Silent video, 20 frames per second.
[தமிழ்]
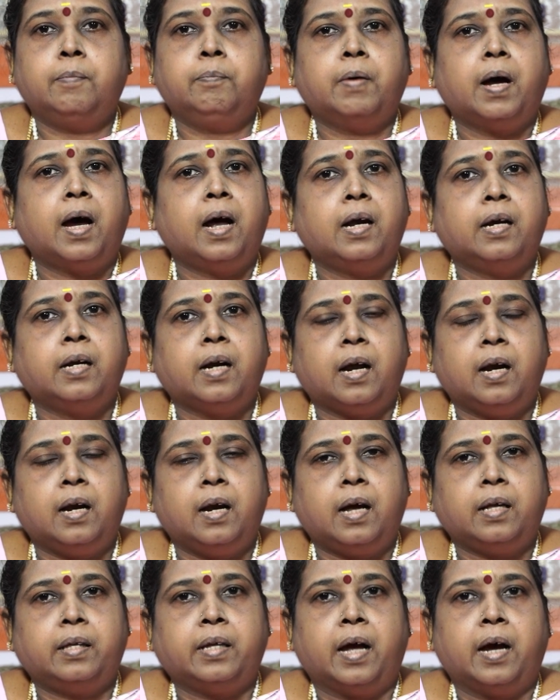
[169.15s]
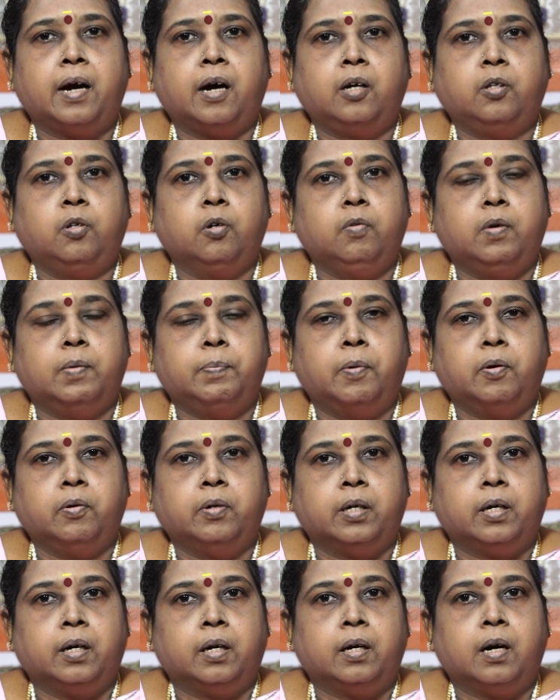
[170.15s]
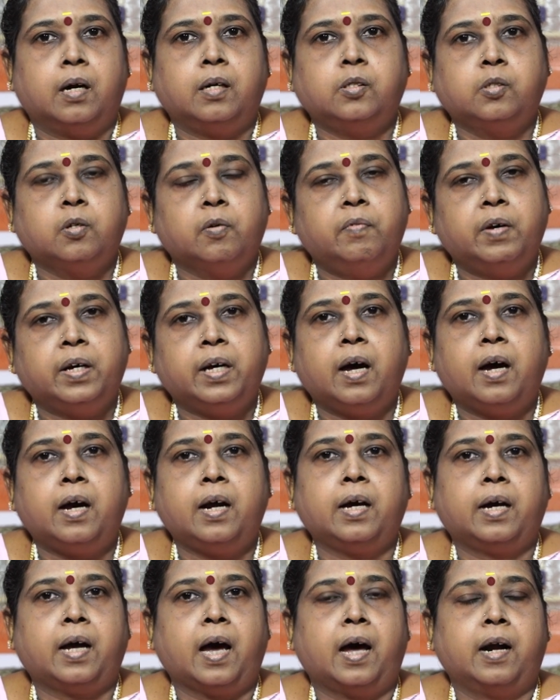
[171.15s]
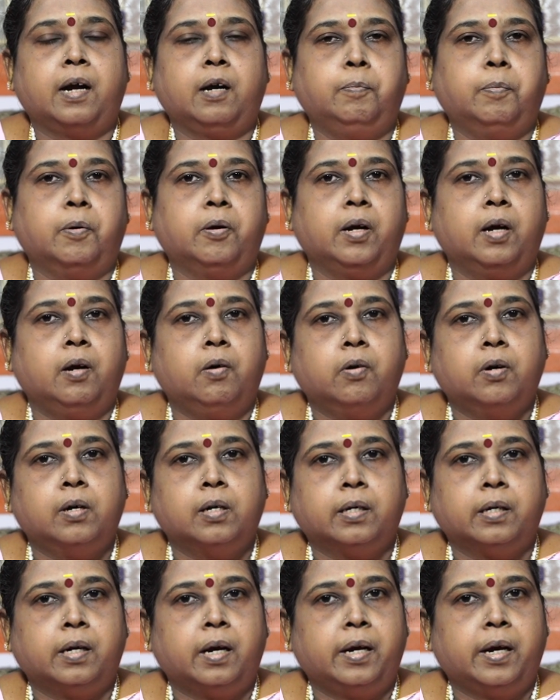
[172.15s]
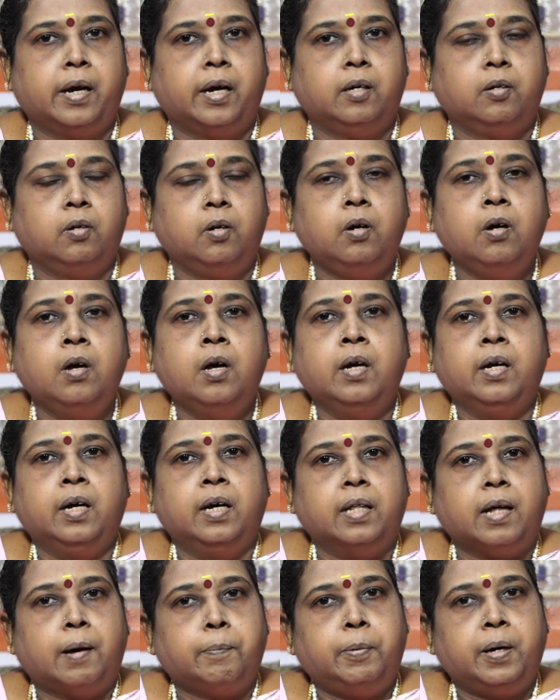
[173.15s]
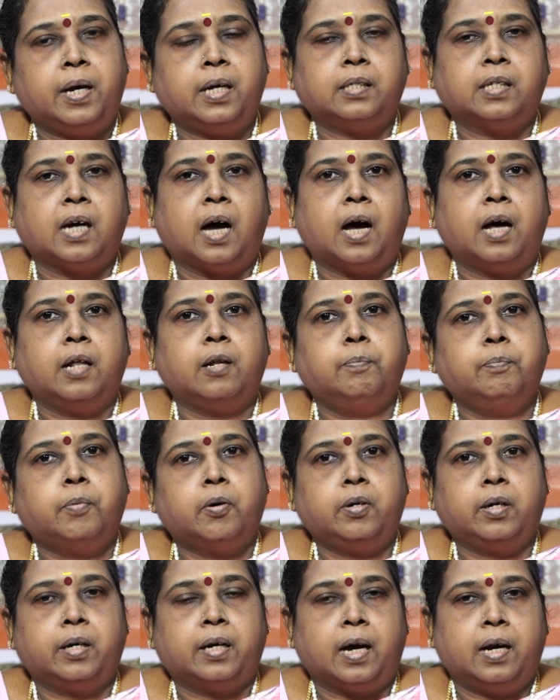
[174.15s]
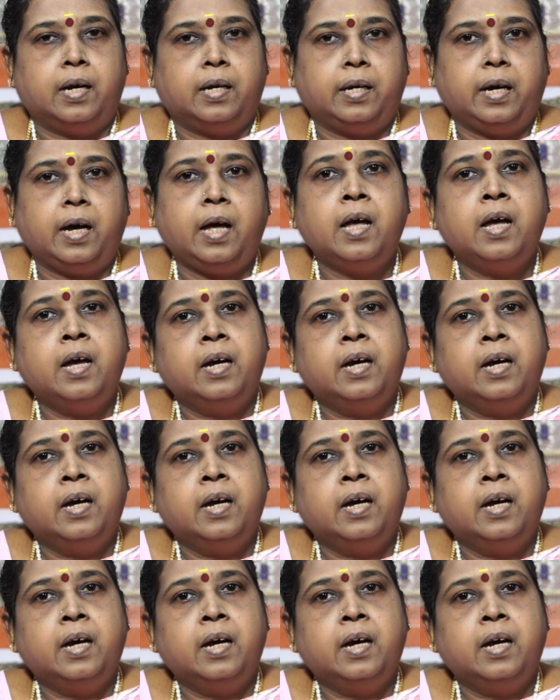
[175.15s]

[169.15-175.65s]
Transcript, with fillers: மேலே நல்லா தேங்காய் துருவி போட்டுட்டிங்கன்னா சுவையான கேரட் பொரியல் உங்களுக்கு ரெடி ஆகிடும் இது அப்படியே சாதம் போட்டு கிளறி